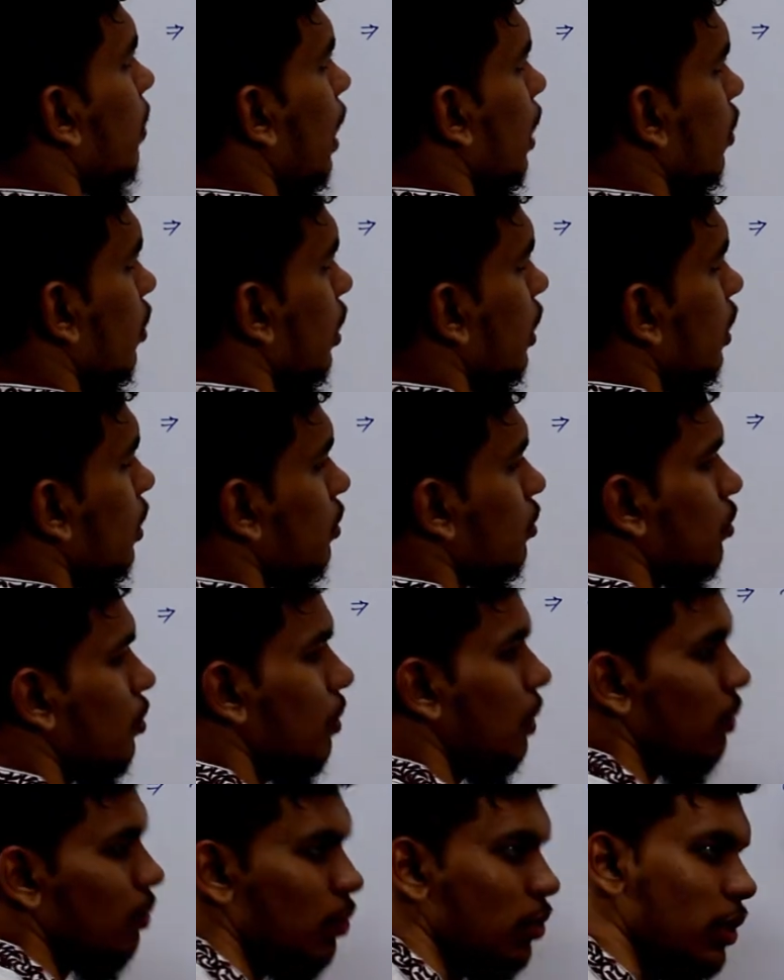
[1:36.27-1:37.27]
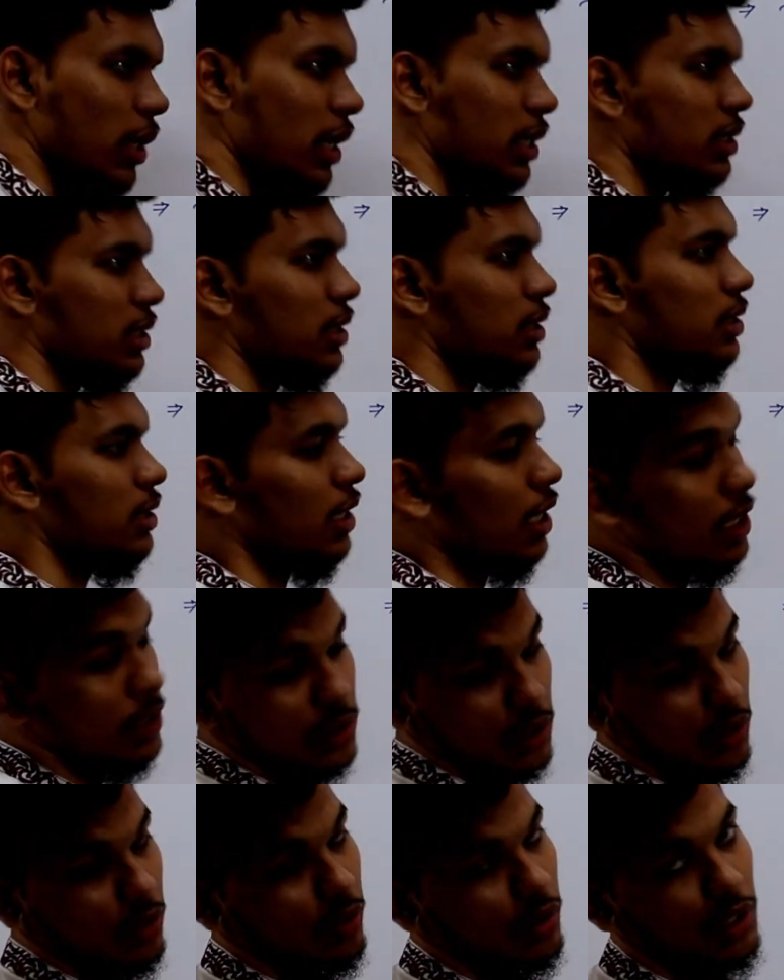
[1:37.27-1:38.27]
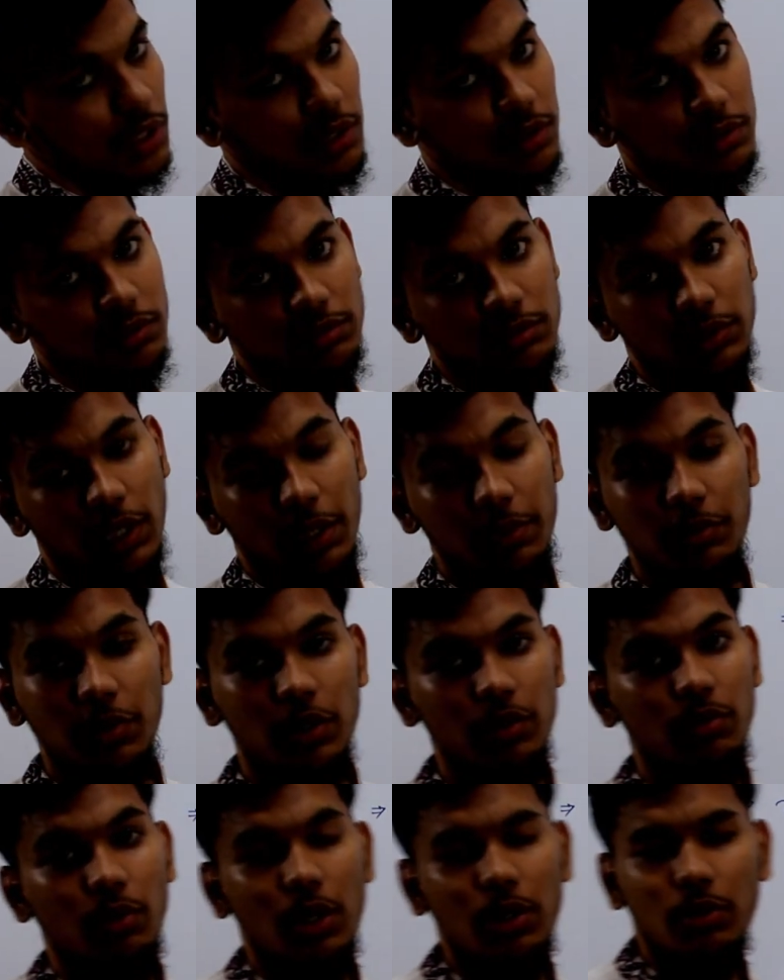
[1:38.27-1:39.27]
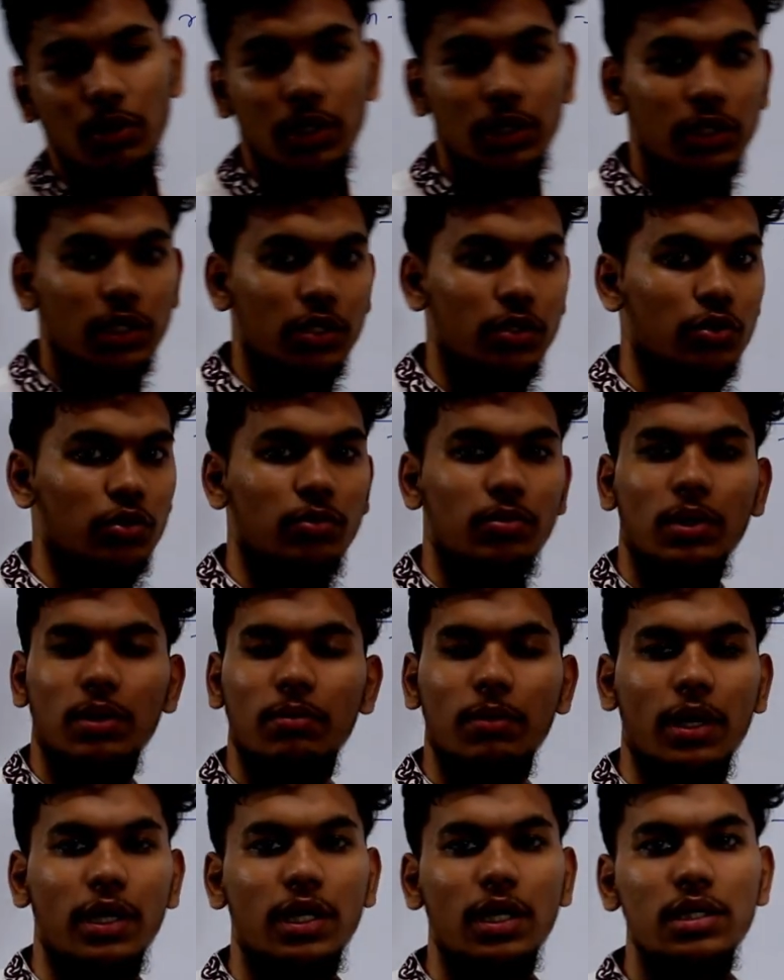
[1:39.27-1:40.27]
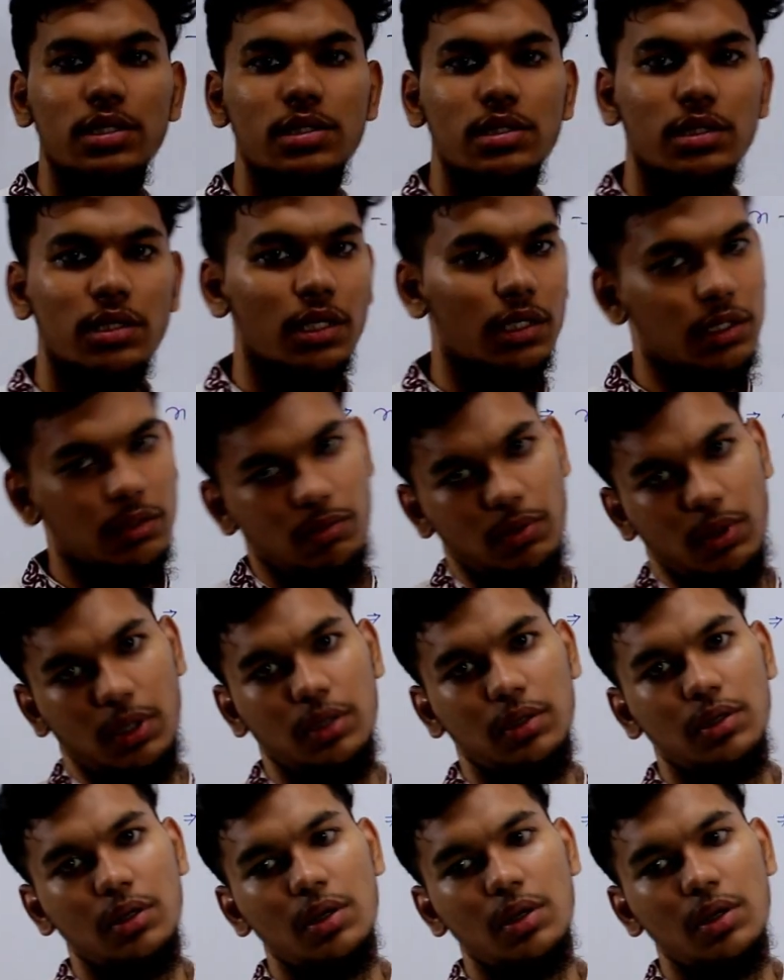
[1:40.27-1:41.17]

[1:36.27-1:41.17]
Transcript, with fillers: পারোই তোমার মনে আসছে আশা করি নাইন পয়েন্ট ওয়ান ওয়ান টেন টু দিবার মাইনাস থার্টি ওয়ান